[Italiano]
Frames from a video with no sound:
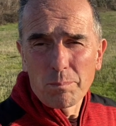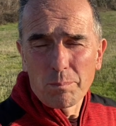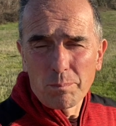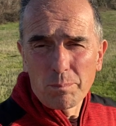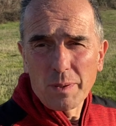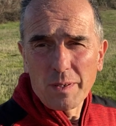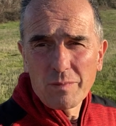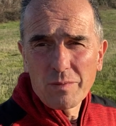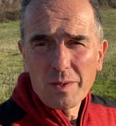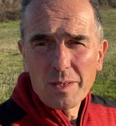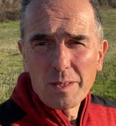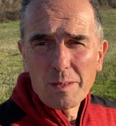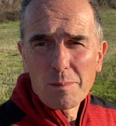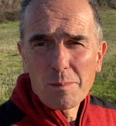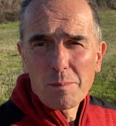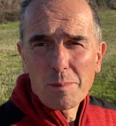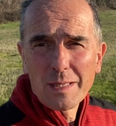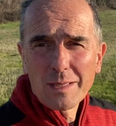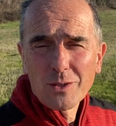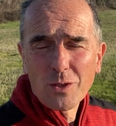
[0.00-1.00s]

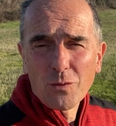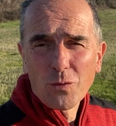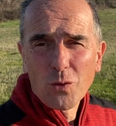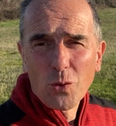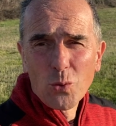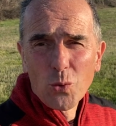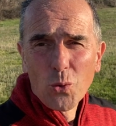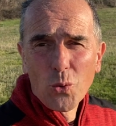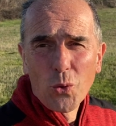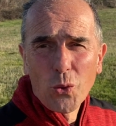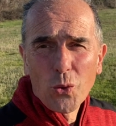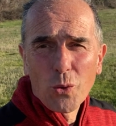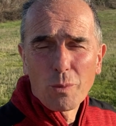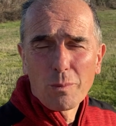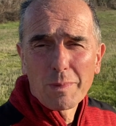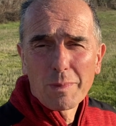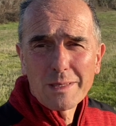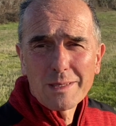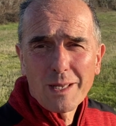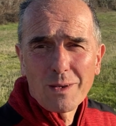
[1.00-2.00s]
preferibilmente voluto,
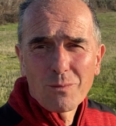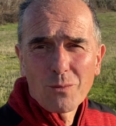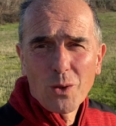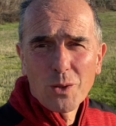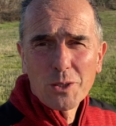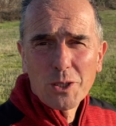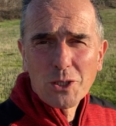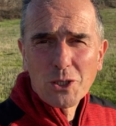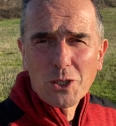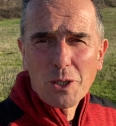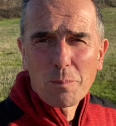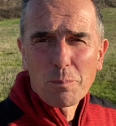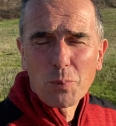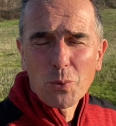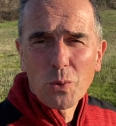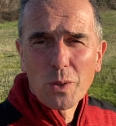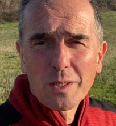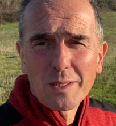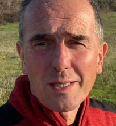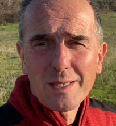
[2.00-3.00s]
ma talvolta c'è
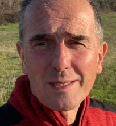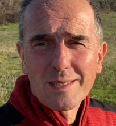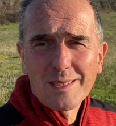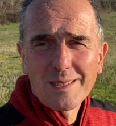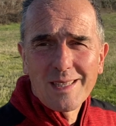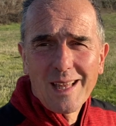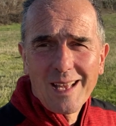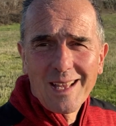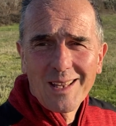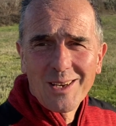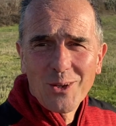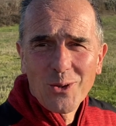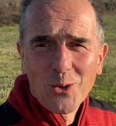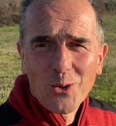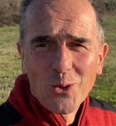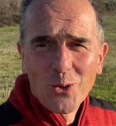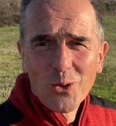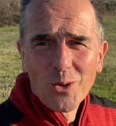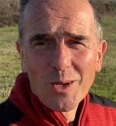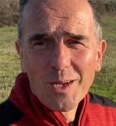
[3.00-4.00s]
più il
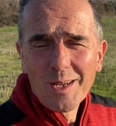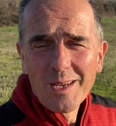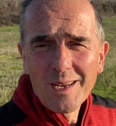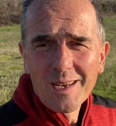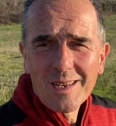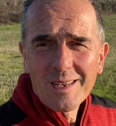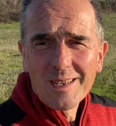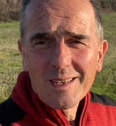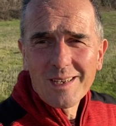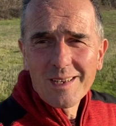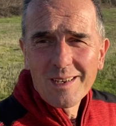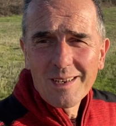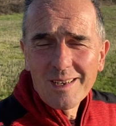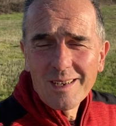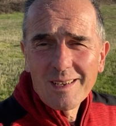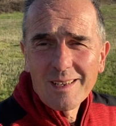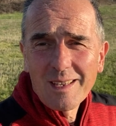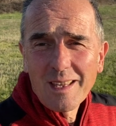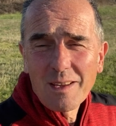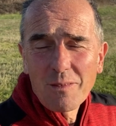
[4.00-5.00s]
desiderio
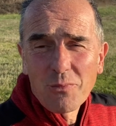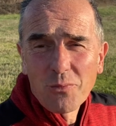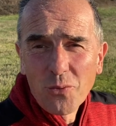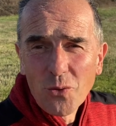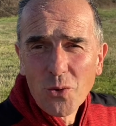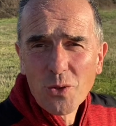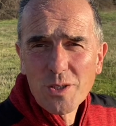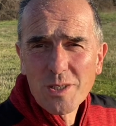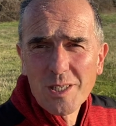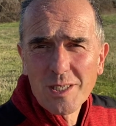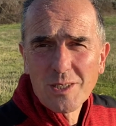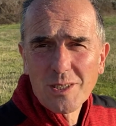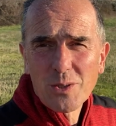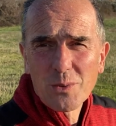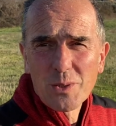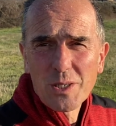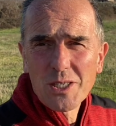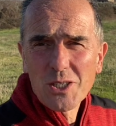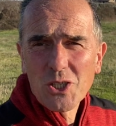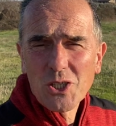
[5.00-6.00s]
che forse si
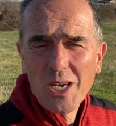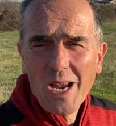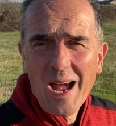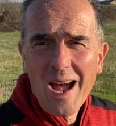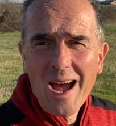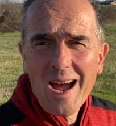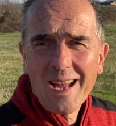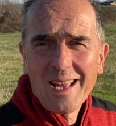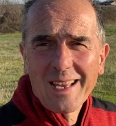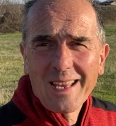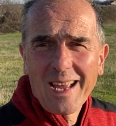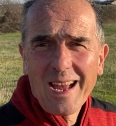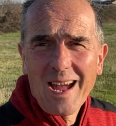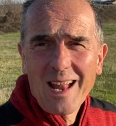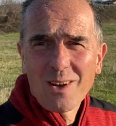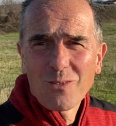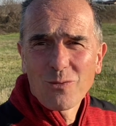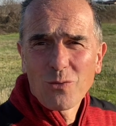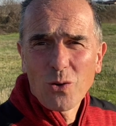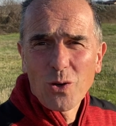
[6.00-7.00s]
unisce anche
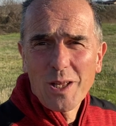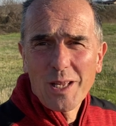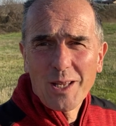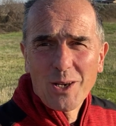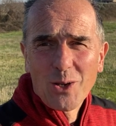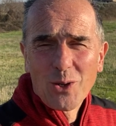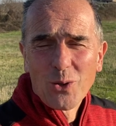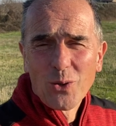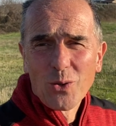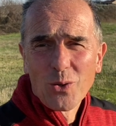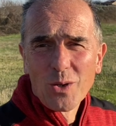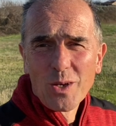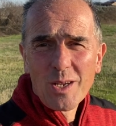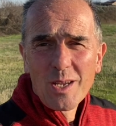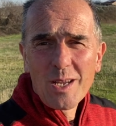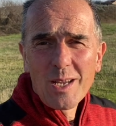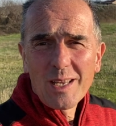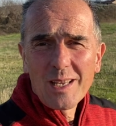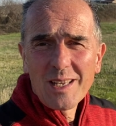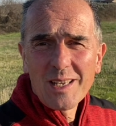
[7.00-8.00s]
al volerlo.
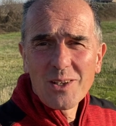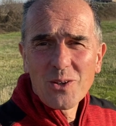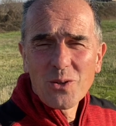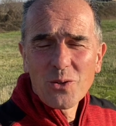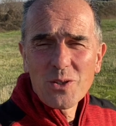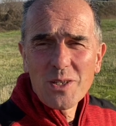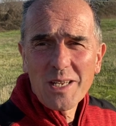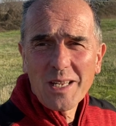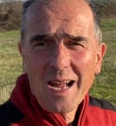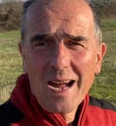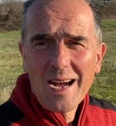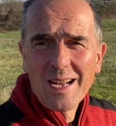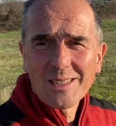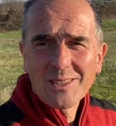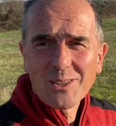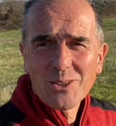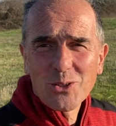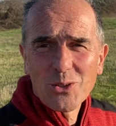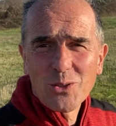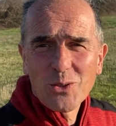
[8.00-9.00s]
In ogni
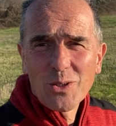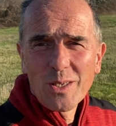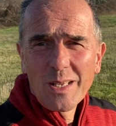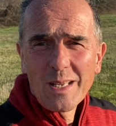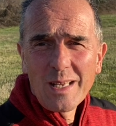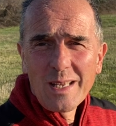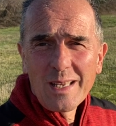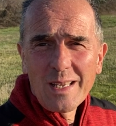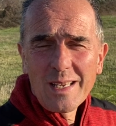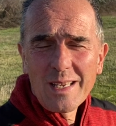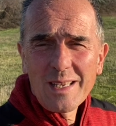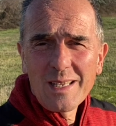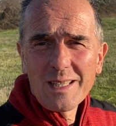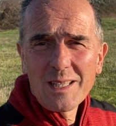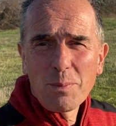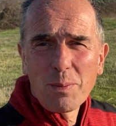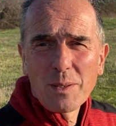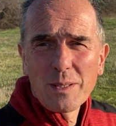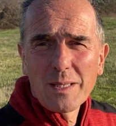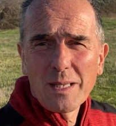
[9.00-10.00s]
caso
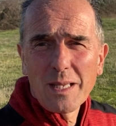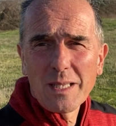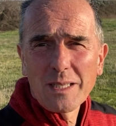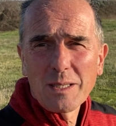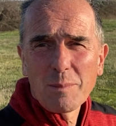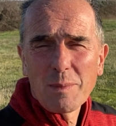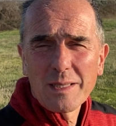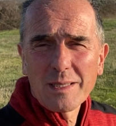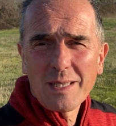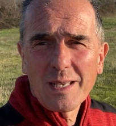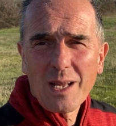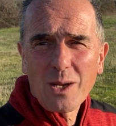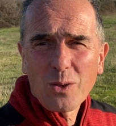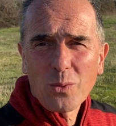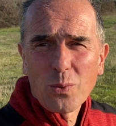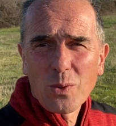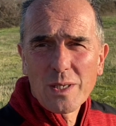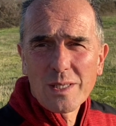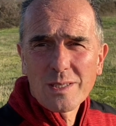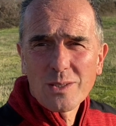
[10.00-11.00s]
indipendentemente da
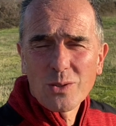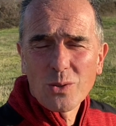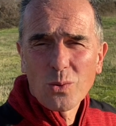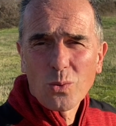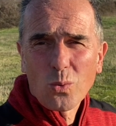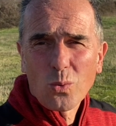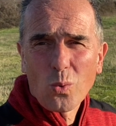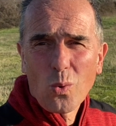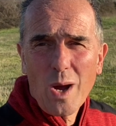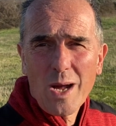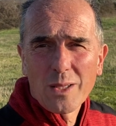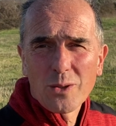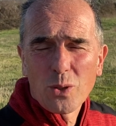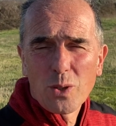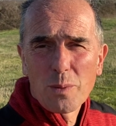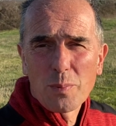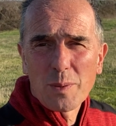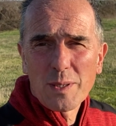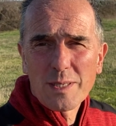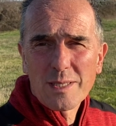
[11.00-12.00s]
questo quando
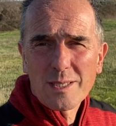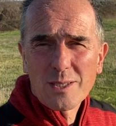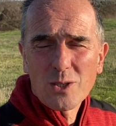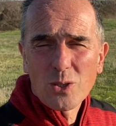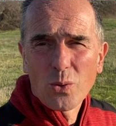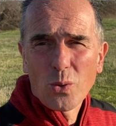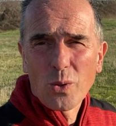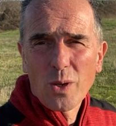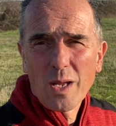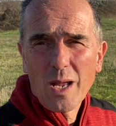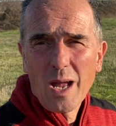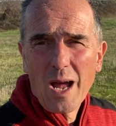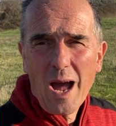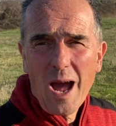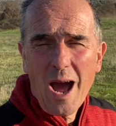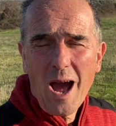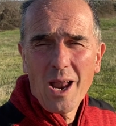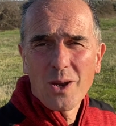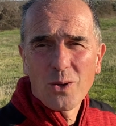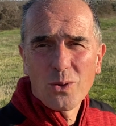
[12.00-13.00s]
le persone
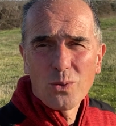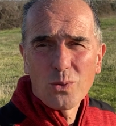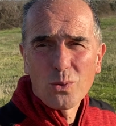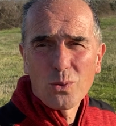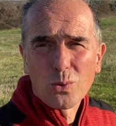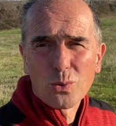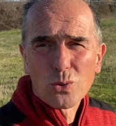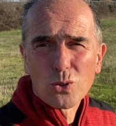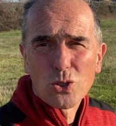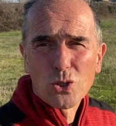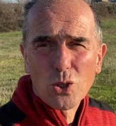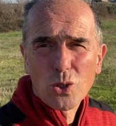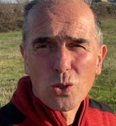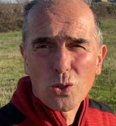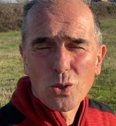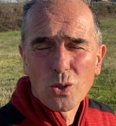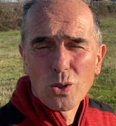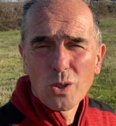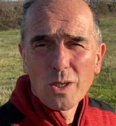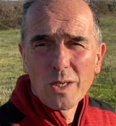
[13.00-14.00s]
hanno un
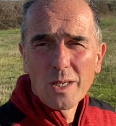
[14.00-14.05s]
cucciolo